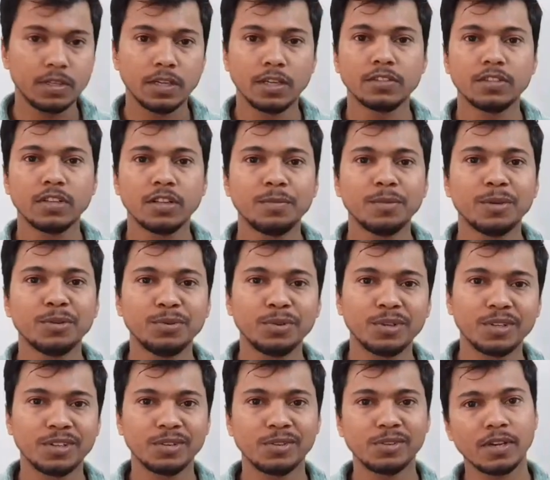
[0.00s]
टेंशन में
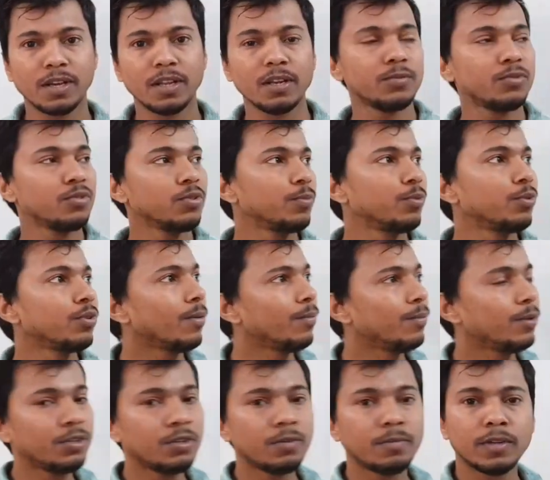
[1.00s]
हूँ क्योंकि कल जो पूरा
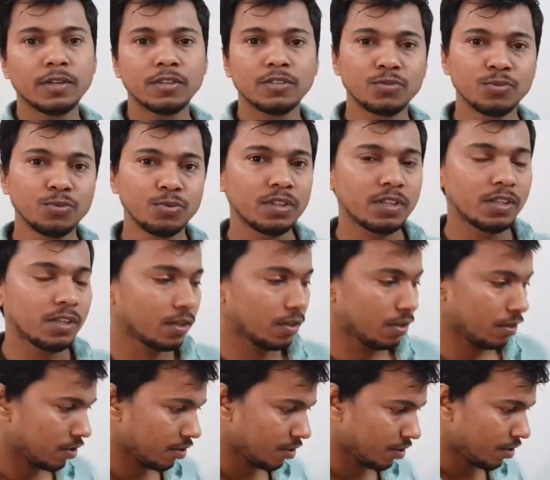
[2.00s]
वीडियो मैंने शूट
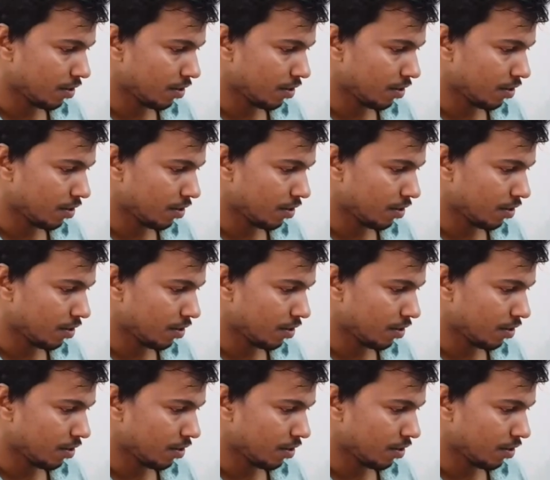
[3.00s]
किया